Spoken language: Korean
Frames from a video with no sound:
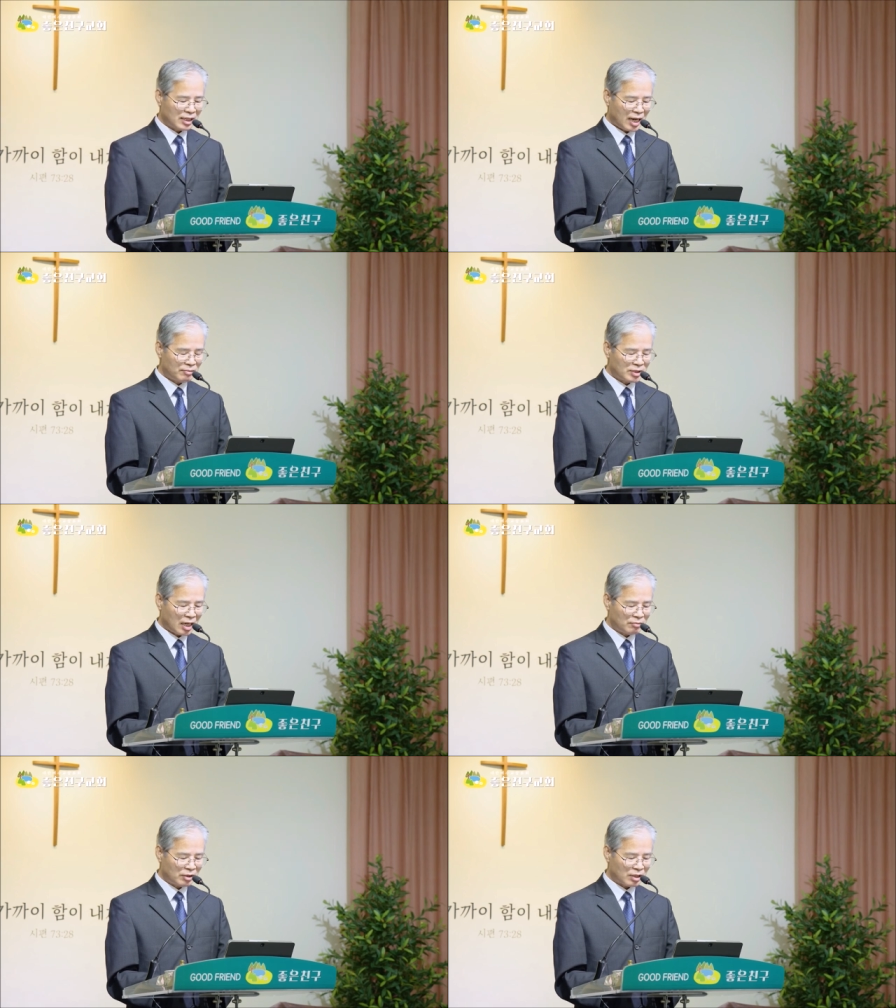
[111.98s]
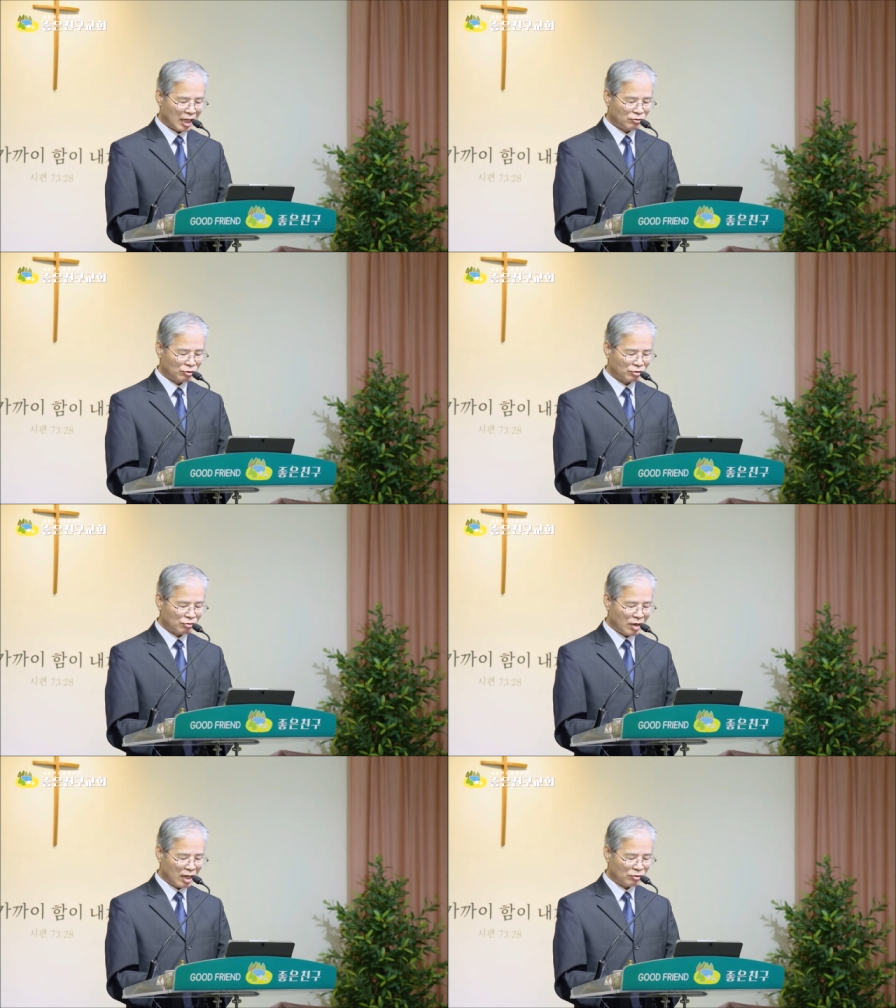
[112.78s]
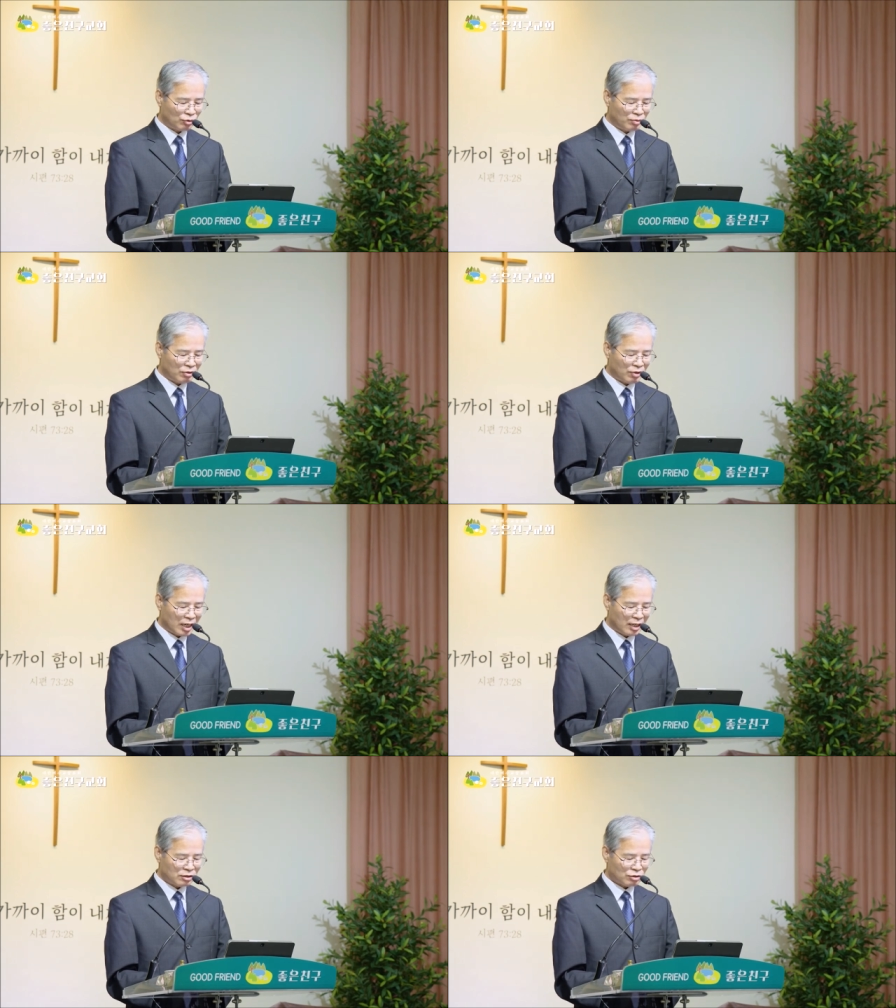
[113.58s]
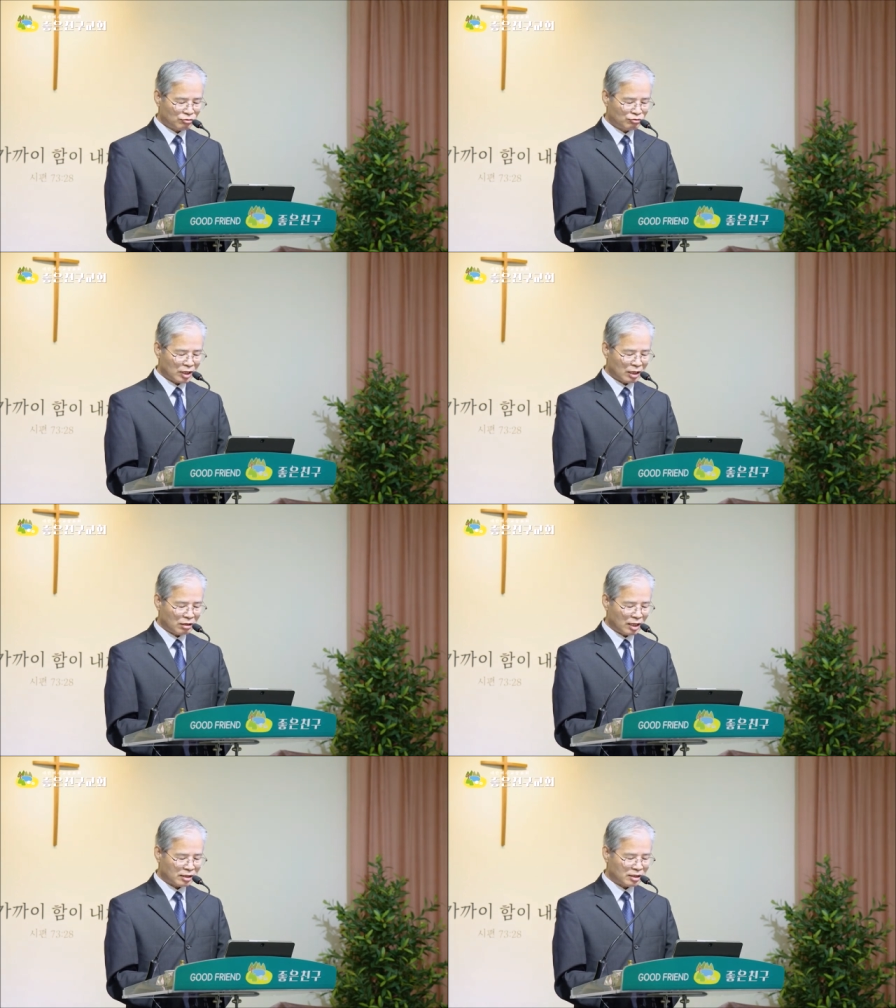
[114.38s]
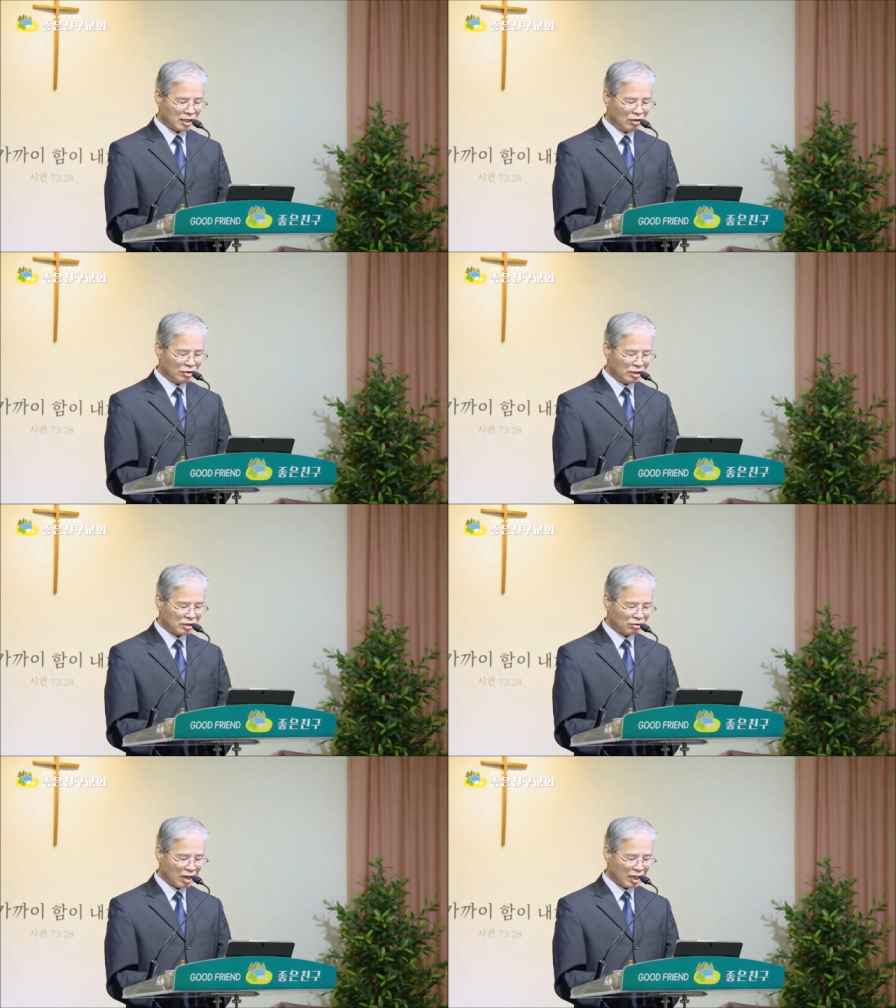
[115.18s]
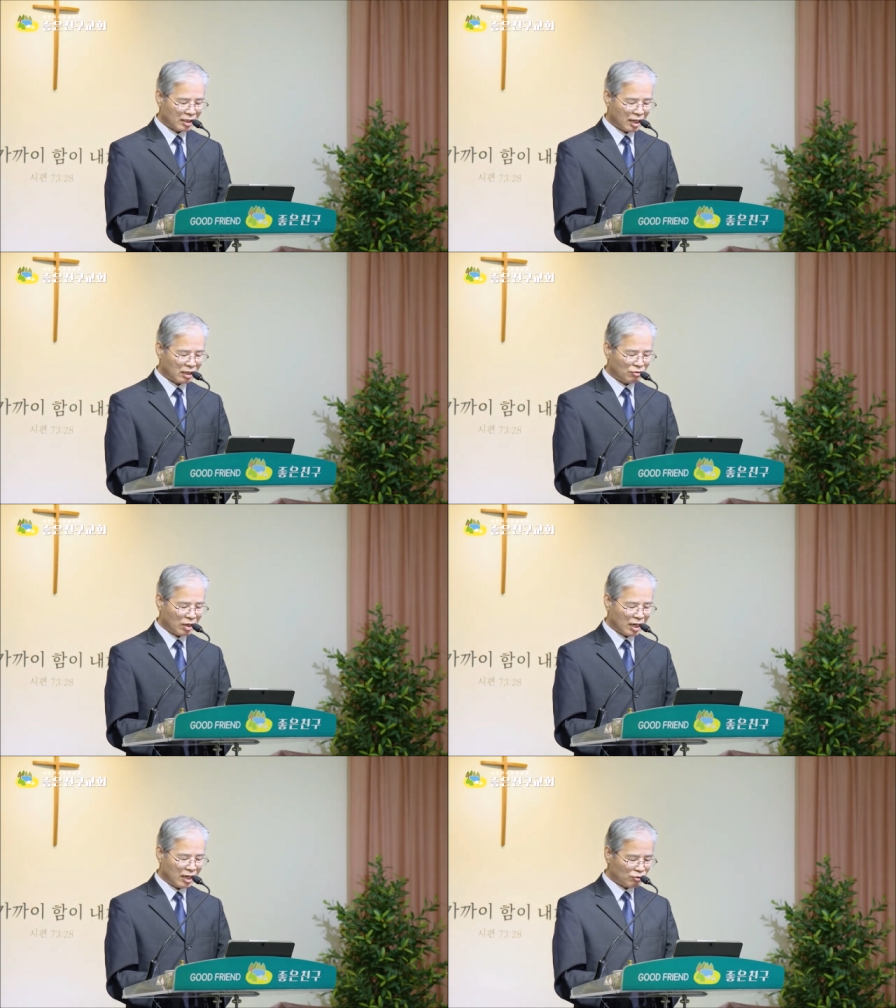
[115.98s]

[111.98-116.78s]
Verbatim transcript: 감사하며 가족들과 노비와 성중에 거하는 레위인들과 객과